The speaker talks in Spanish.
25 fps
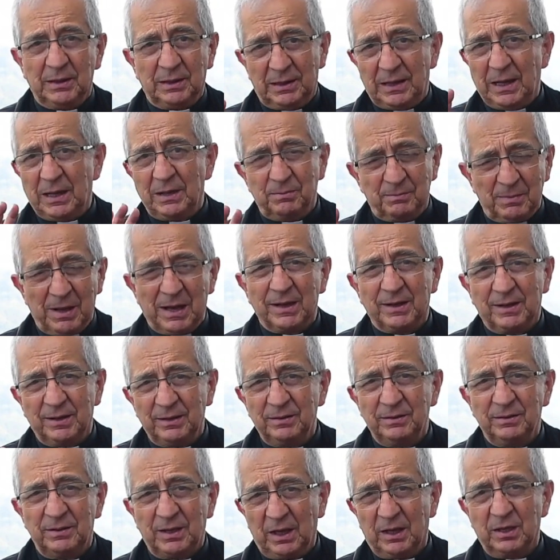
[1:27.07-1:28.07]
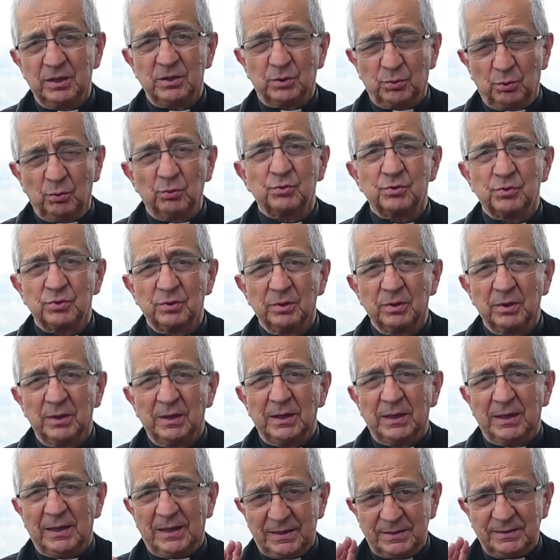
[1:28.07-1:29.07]
la imagen de Jesús,
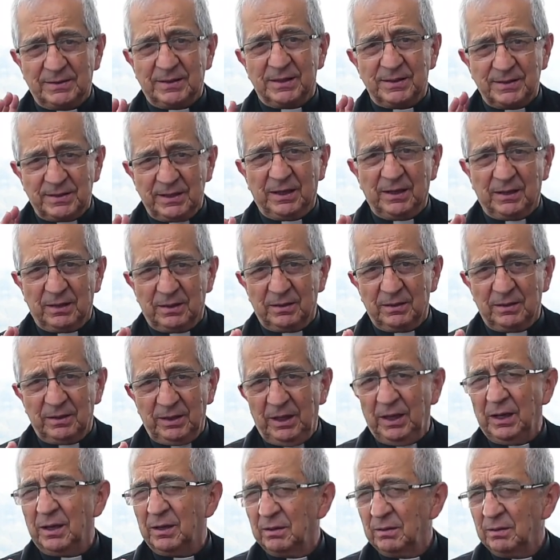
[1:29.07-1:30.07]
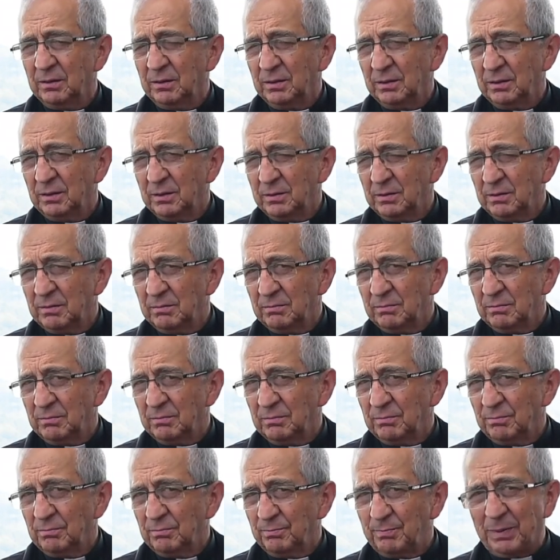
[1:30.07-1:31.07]
es decir, ir
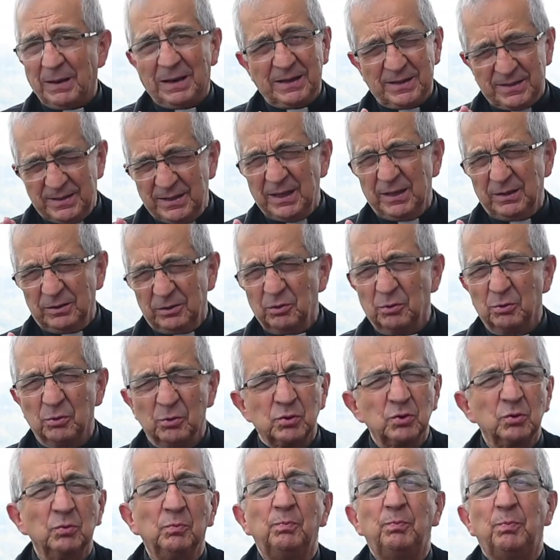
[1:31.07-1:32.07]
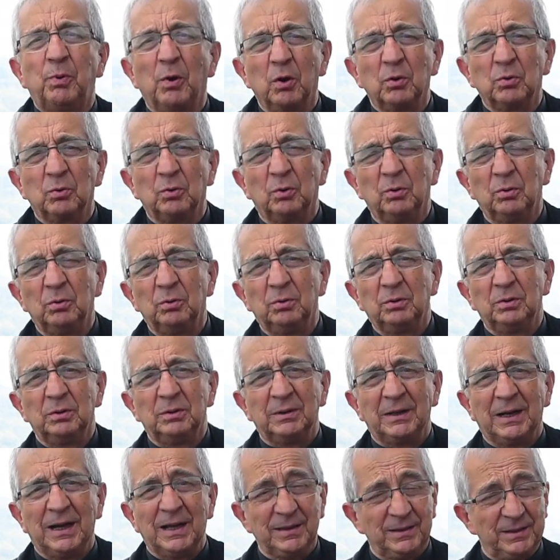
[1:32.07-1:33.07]
pareciéndonos un poco
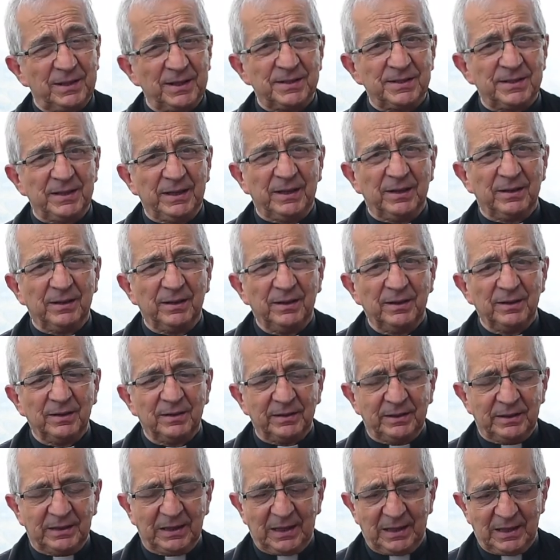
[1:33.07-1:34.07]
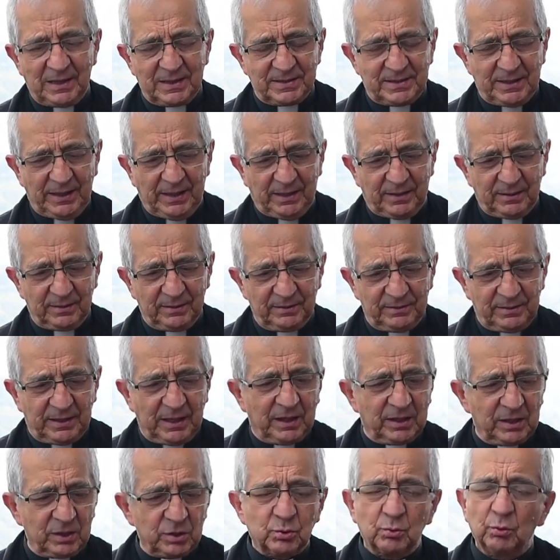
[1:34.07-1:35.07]
al decir y al hacer
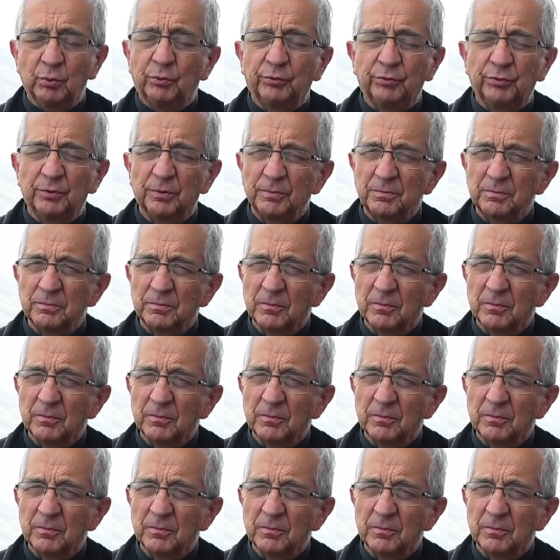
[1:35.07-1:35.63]
de Jesús.